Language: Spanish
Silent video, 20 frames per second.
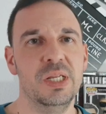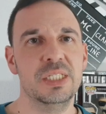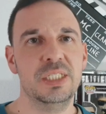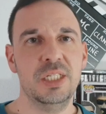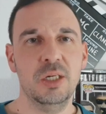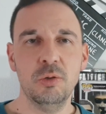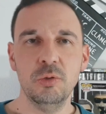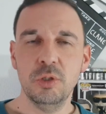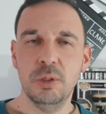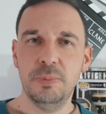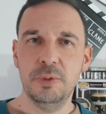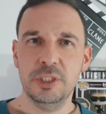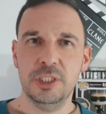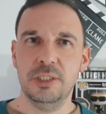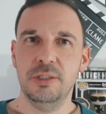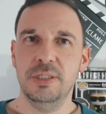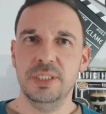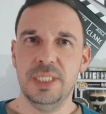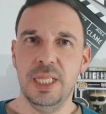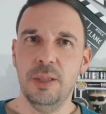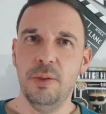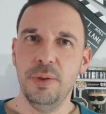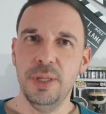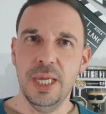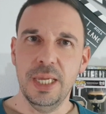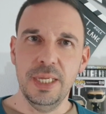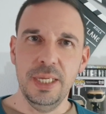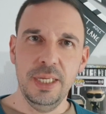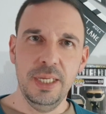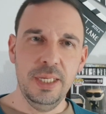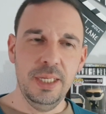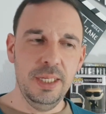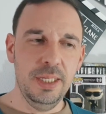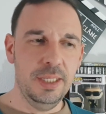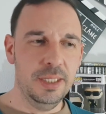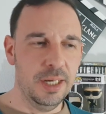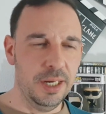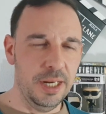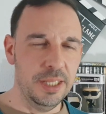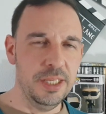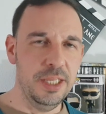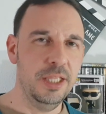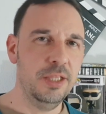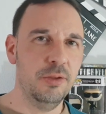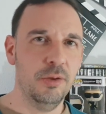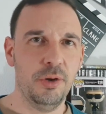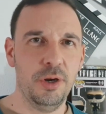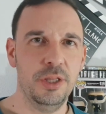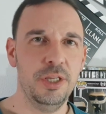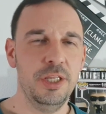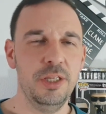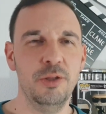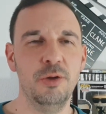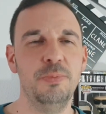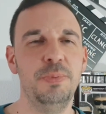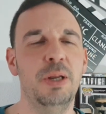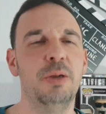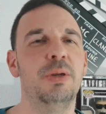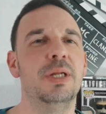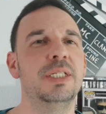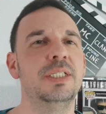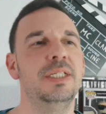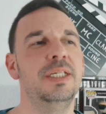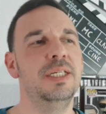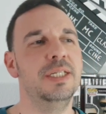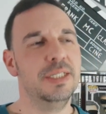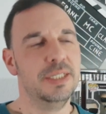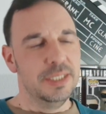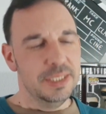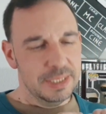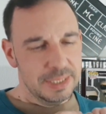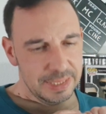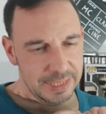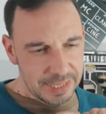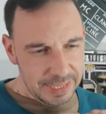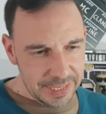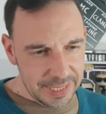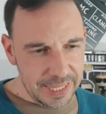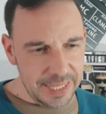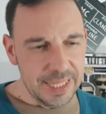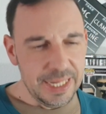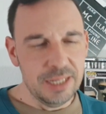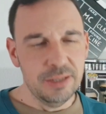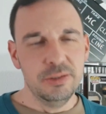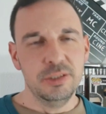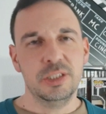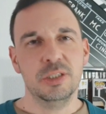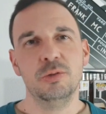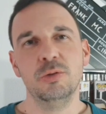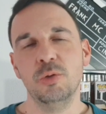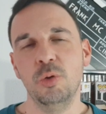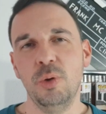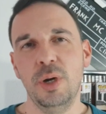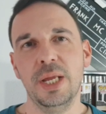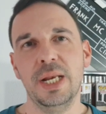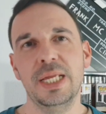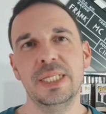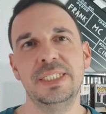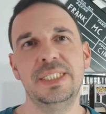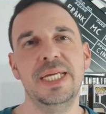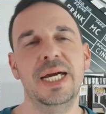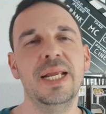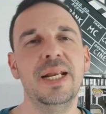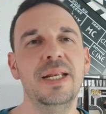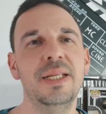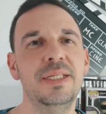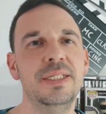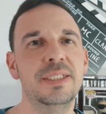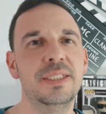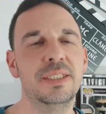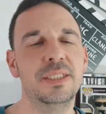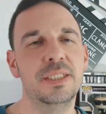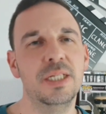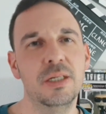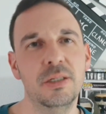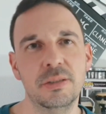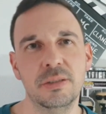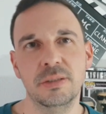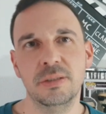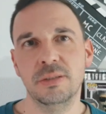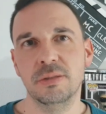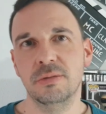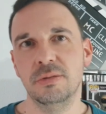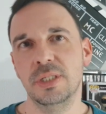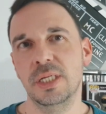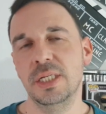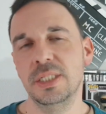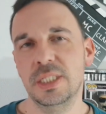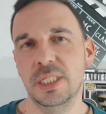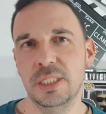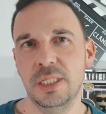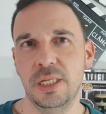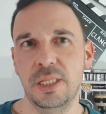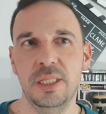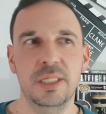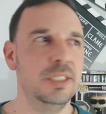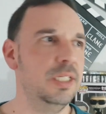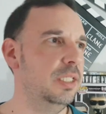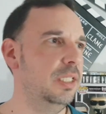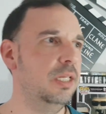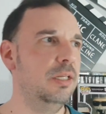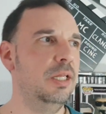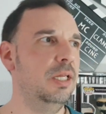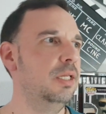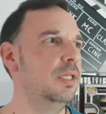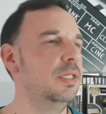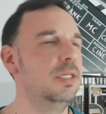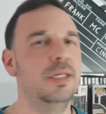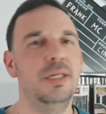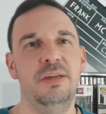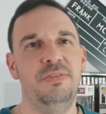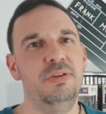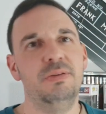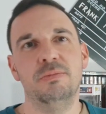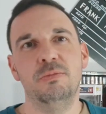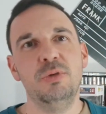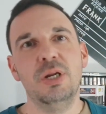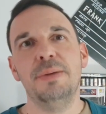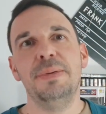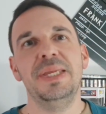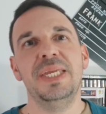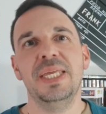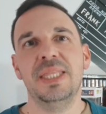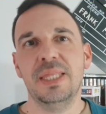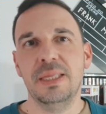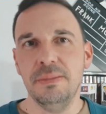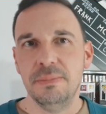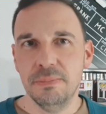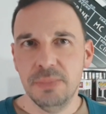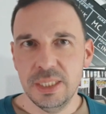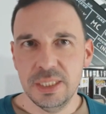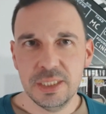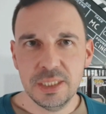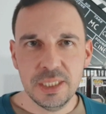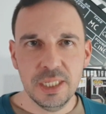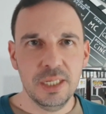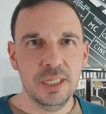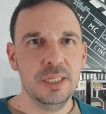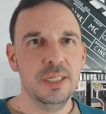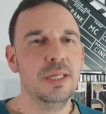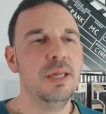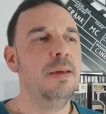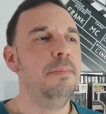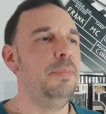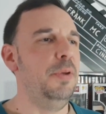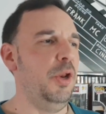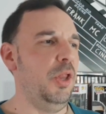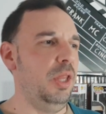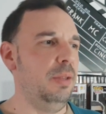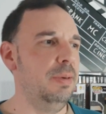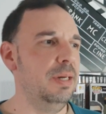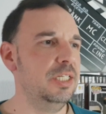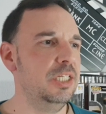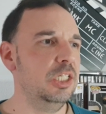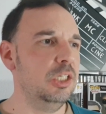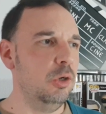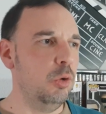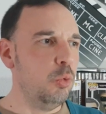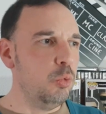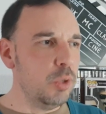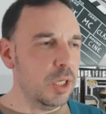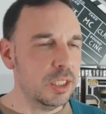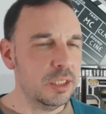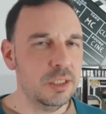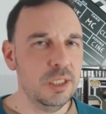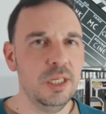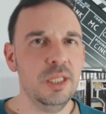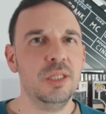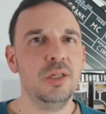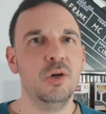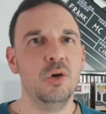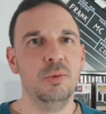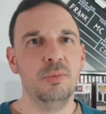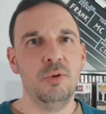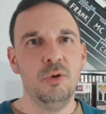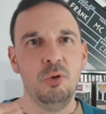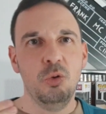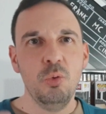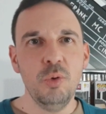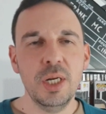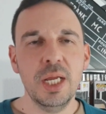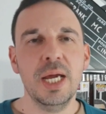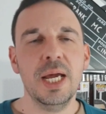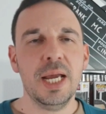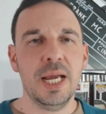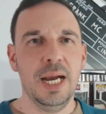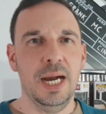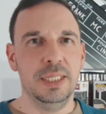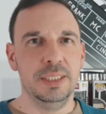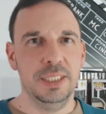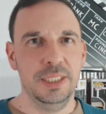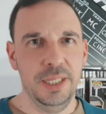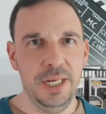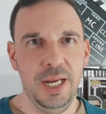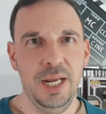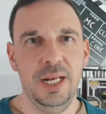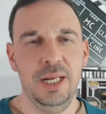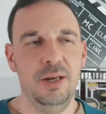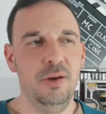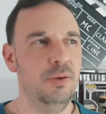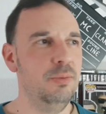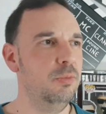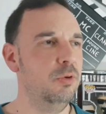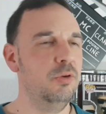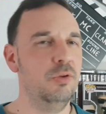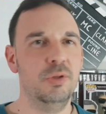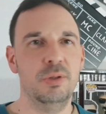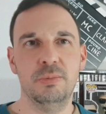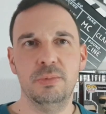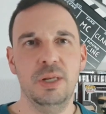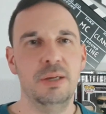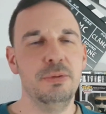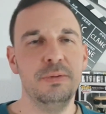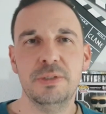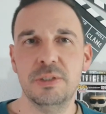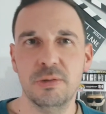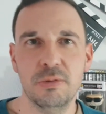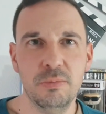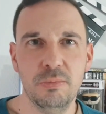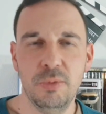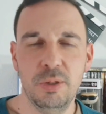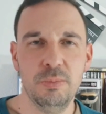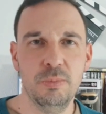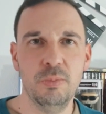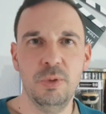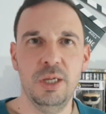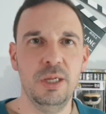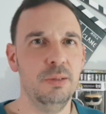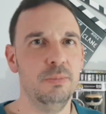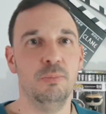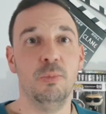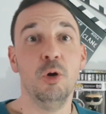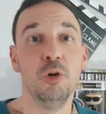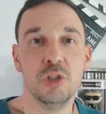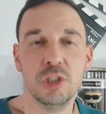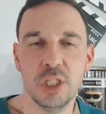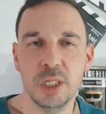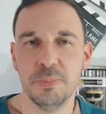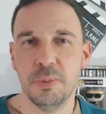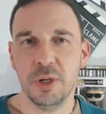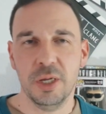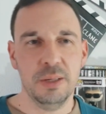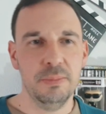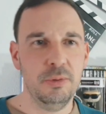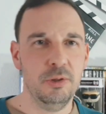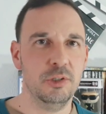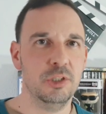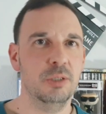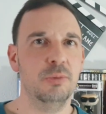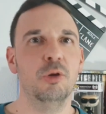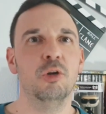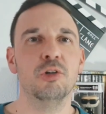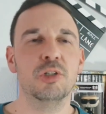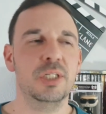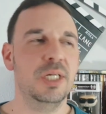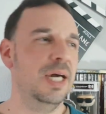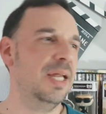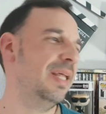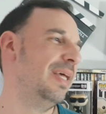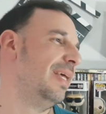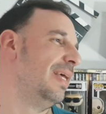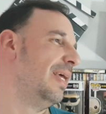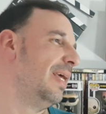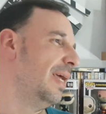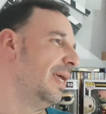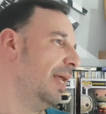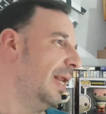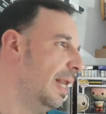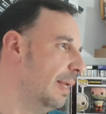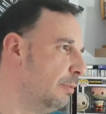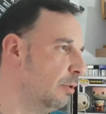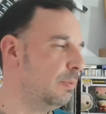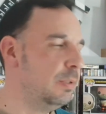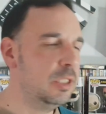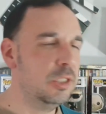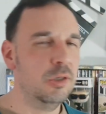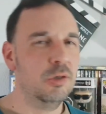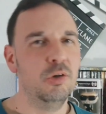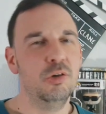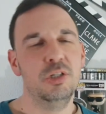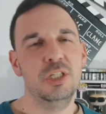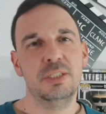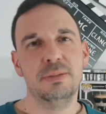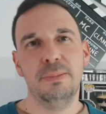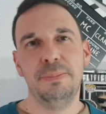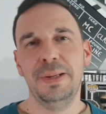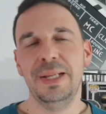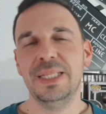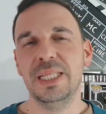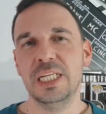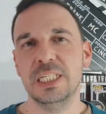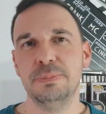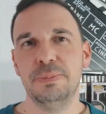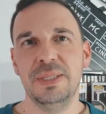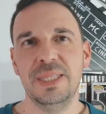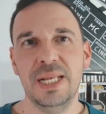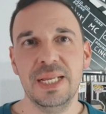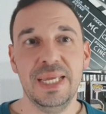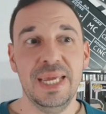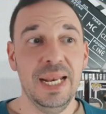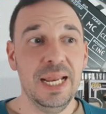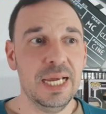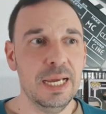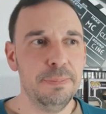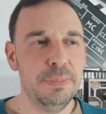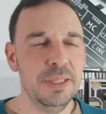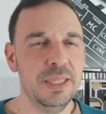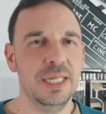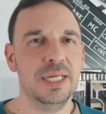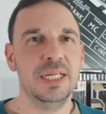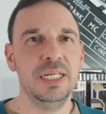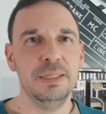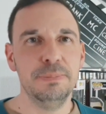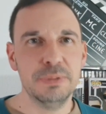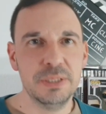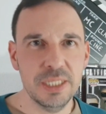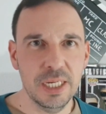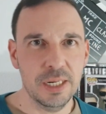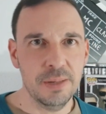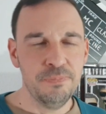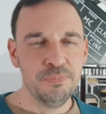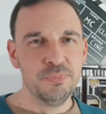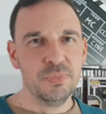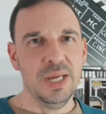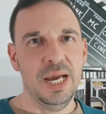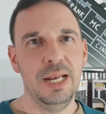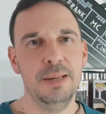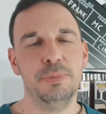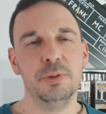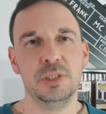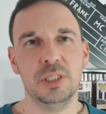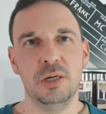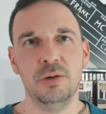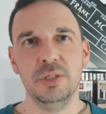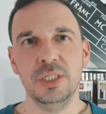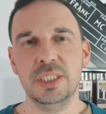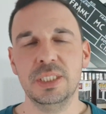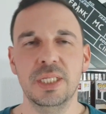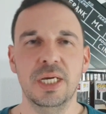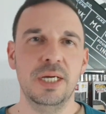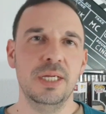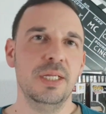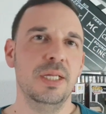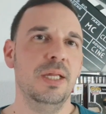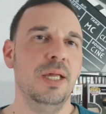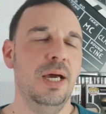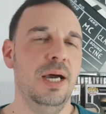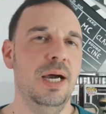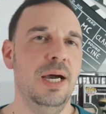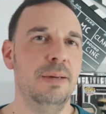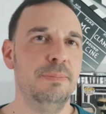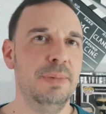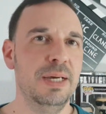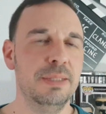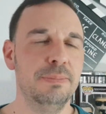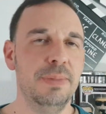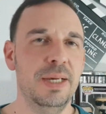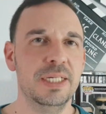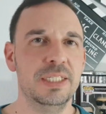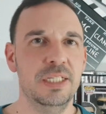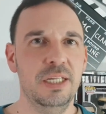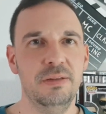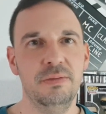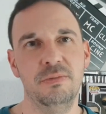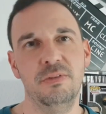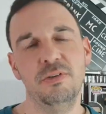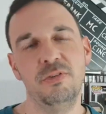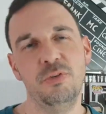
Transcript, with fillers: Segundo puesto ha estado hoy ahí, reñido, reñido, pero aún así le ha dejado en segundo lugar a Charlize Theron, una de esas actrices que tiene, en fin, una belleza inmensa, pero además una actriz como una catedral. La hemos, visto en Monster, por ejemplo, ha sido llevó el Oscar, la hemos visto con ese papel tan especial que era capaz de eclipsar al protagonista, a Mad Max en